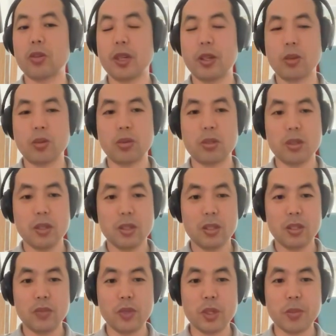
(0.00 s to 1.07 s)
说，哎呦，
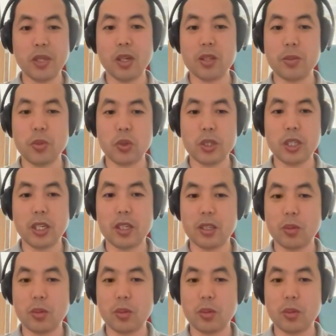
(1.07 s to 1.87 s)
你为什么要这么多钱？